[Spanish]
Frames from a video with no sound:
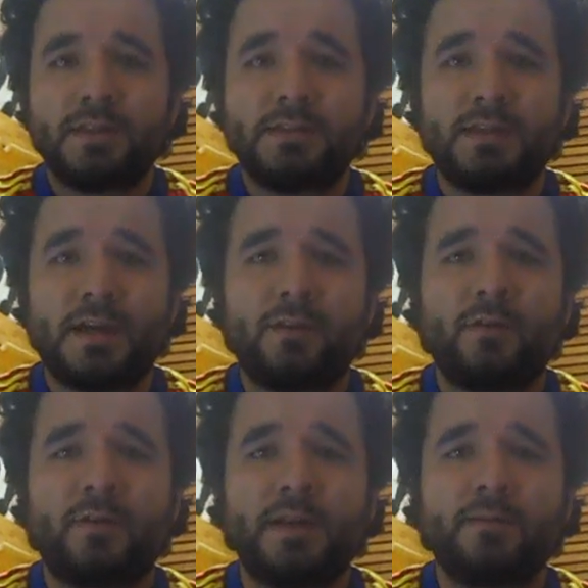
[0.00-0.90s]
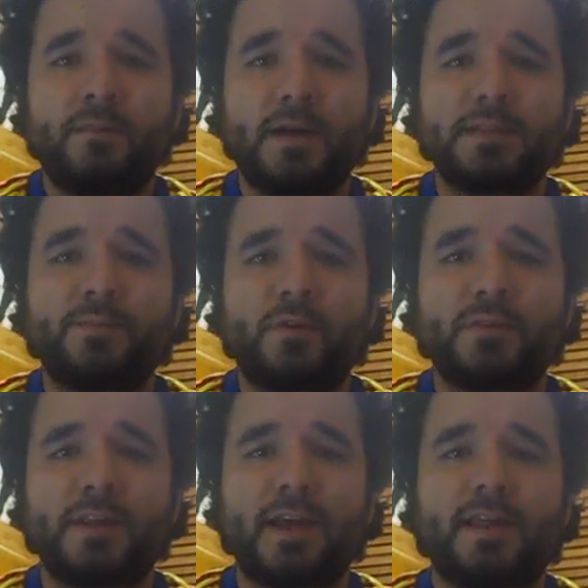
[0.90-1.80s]
Ya no van más
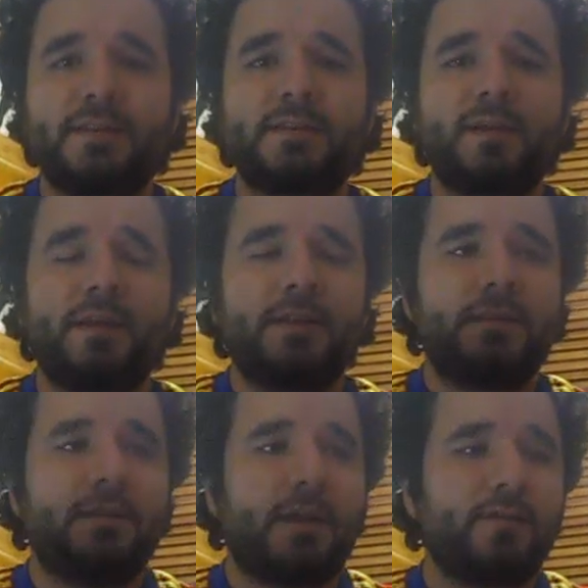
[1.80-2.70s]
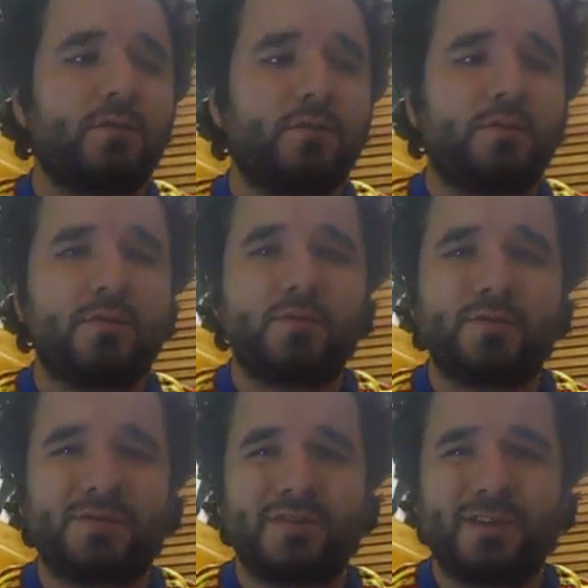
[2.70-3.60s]
portadas
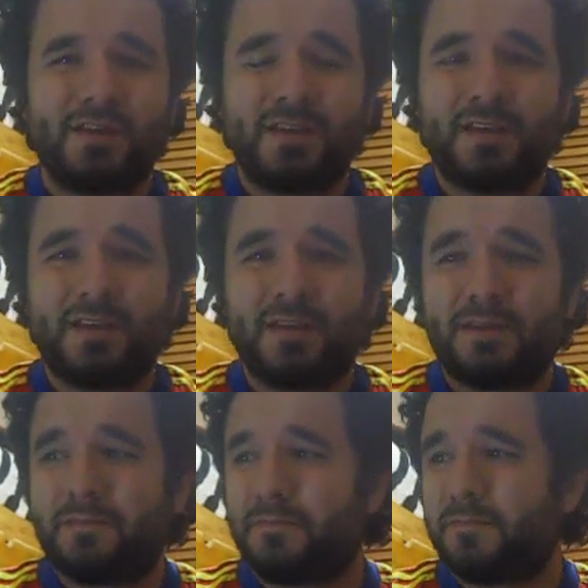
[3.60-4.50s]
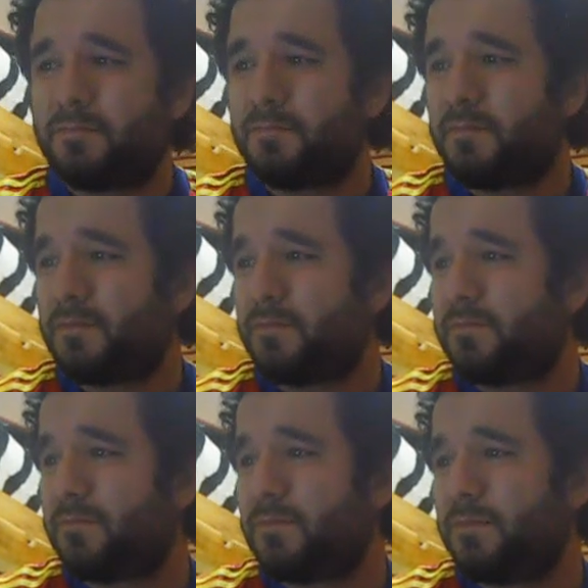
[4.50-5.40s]
dándonos eh,
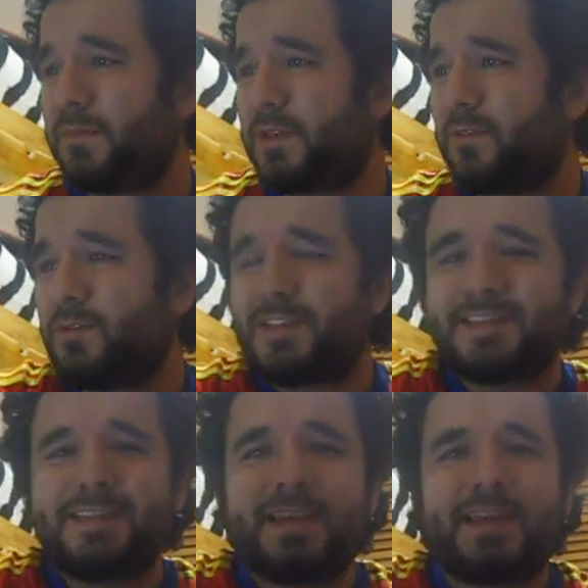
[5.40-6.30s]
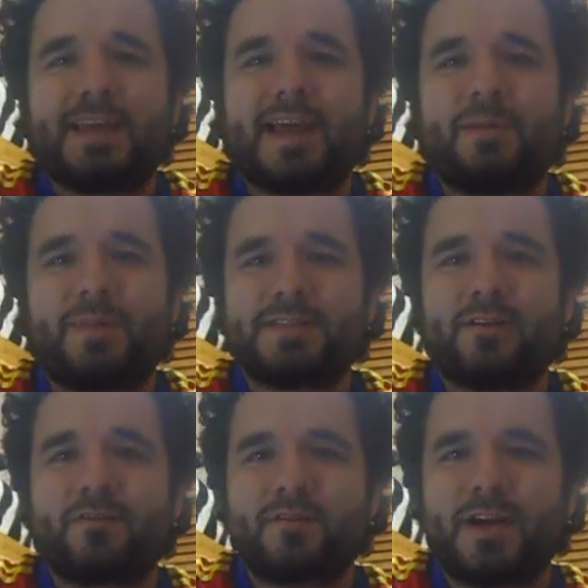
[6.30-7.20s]
cosas de qué ha
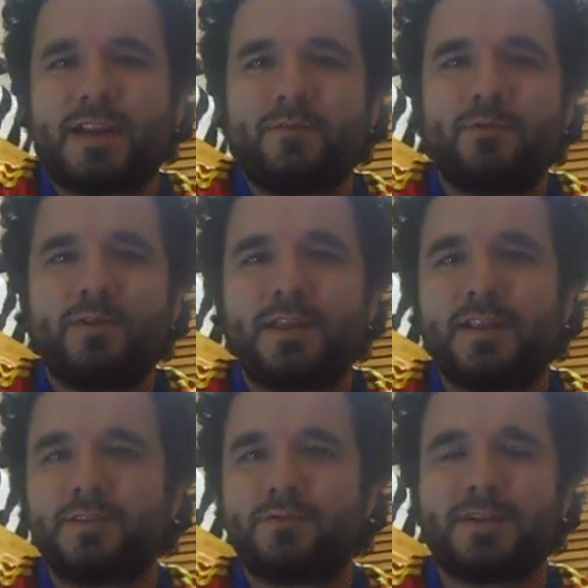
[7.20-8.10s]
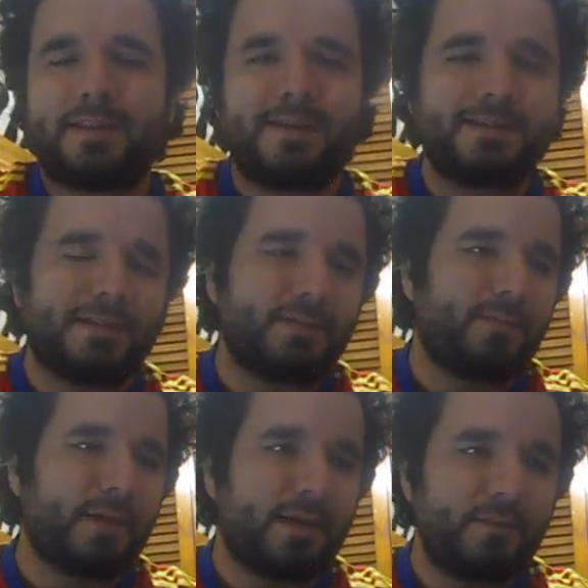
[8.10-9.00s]
pasado con Caribú y de sus andanzas.
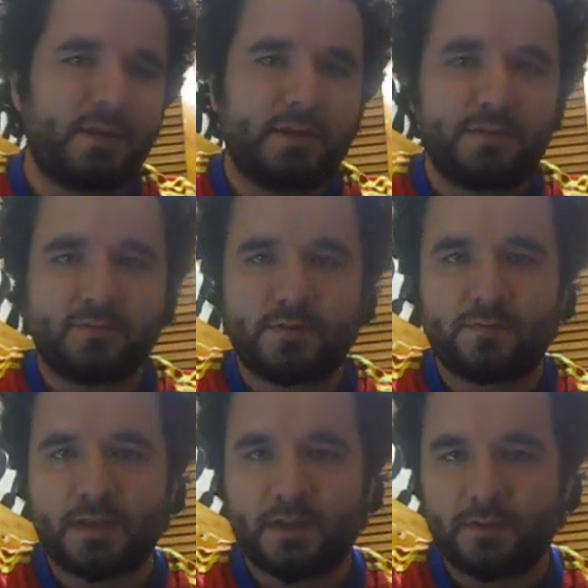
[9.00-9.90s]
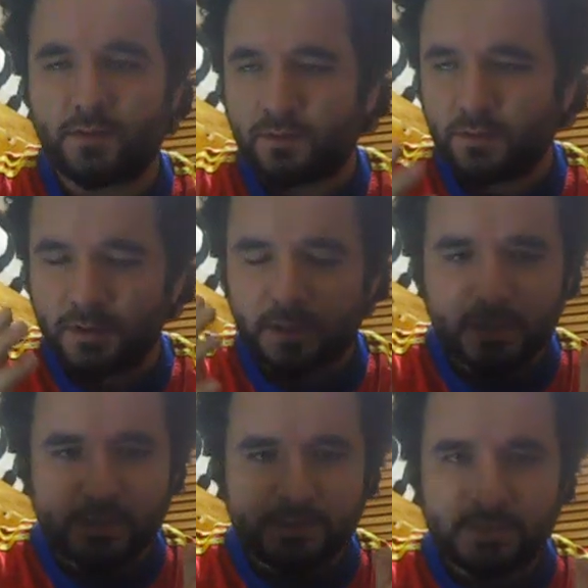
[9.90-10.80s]
Para mí eso es un alivio
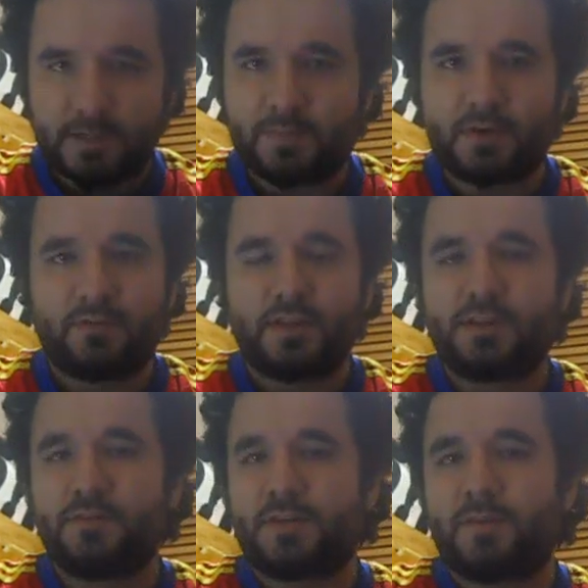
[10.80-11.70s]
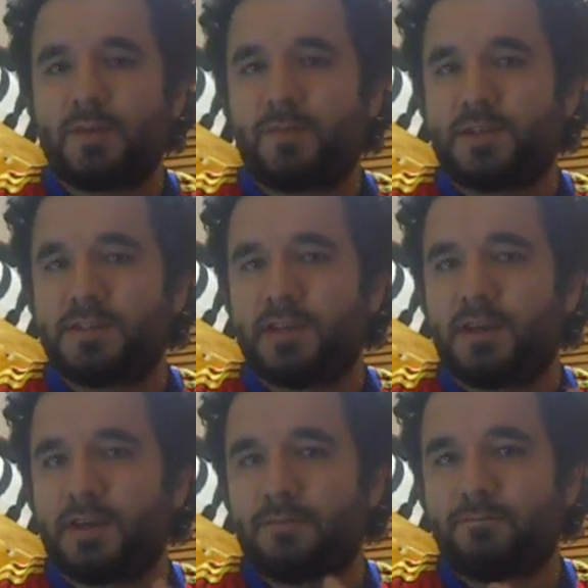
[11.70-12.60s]
siempre lo he dicho que me
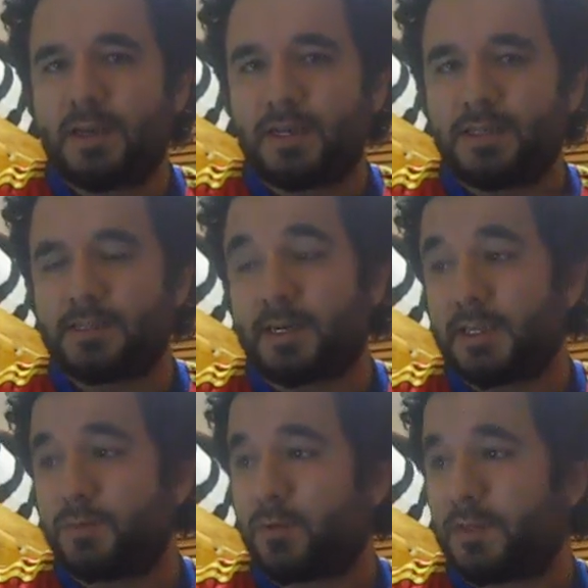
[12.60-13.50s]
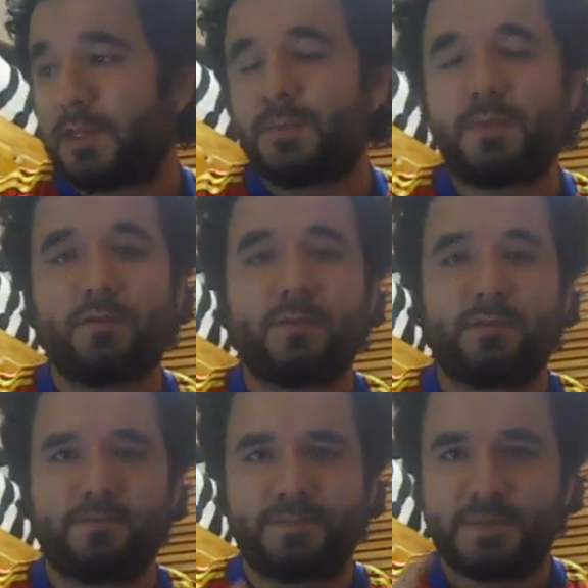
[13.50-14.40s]
parecía malgastar las portadas, pero
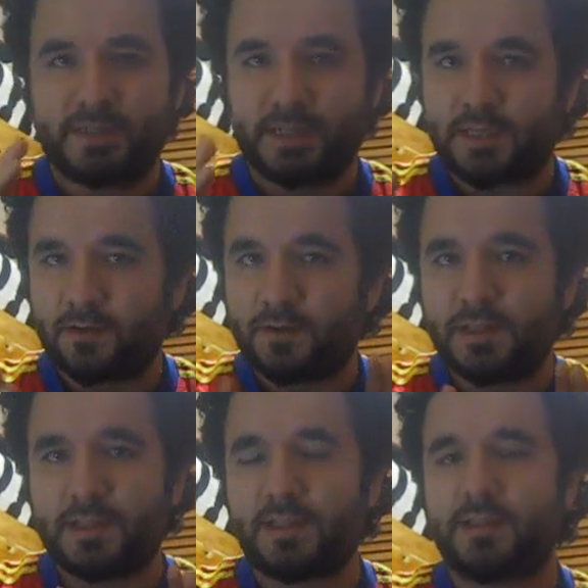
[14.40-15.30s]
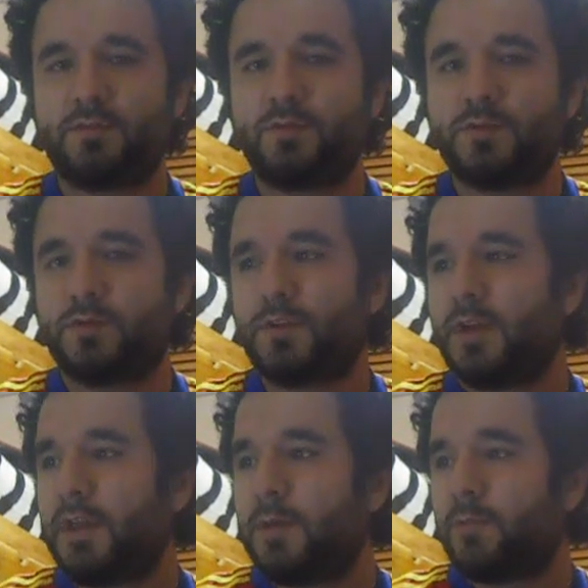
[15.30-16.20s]
bueno, sé que tiene sus
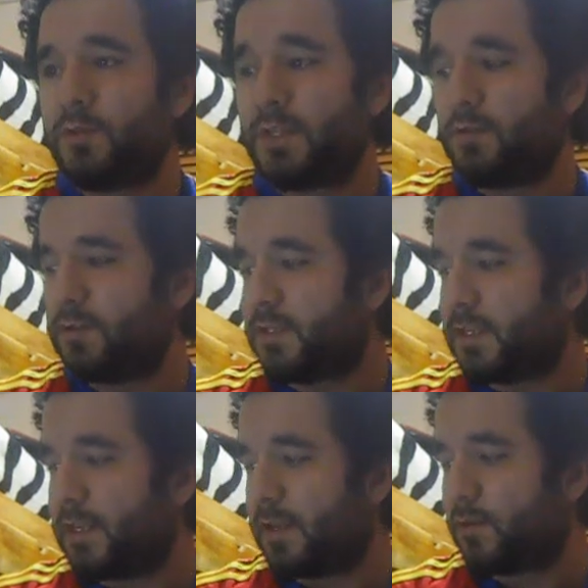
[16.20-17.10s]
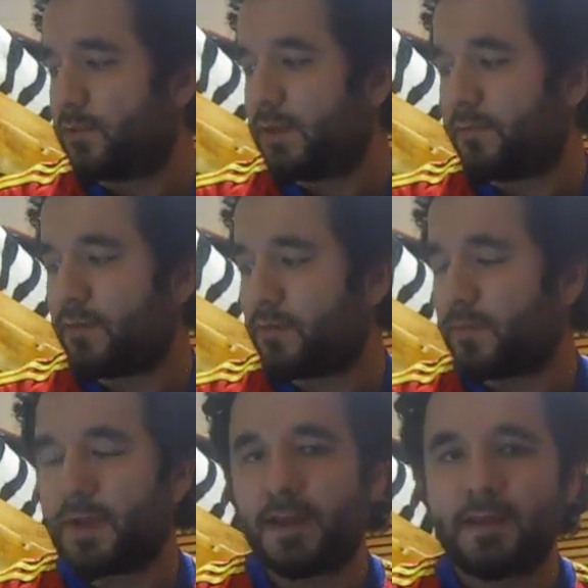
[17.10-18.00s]
motivos y que de alguna
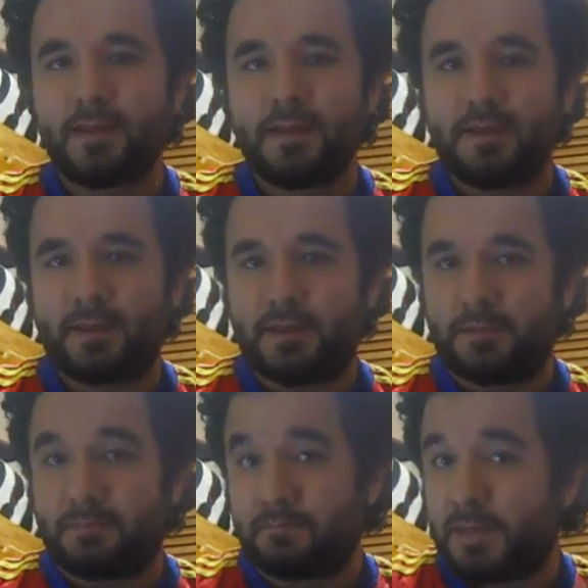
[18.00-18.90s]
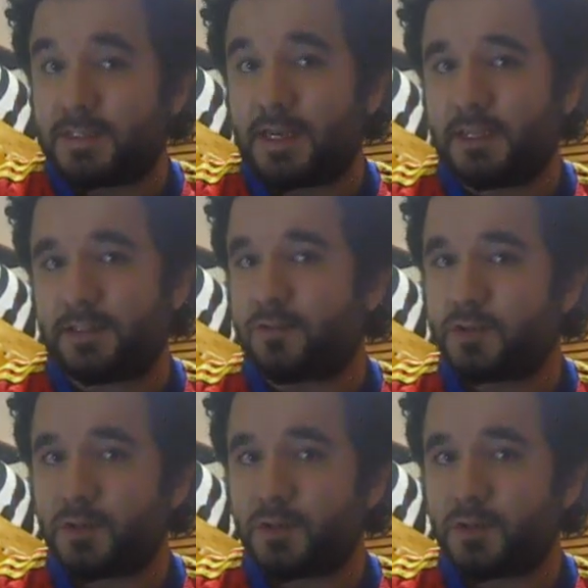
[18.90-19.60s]
forma eh, más adelante nos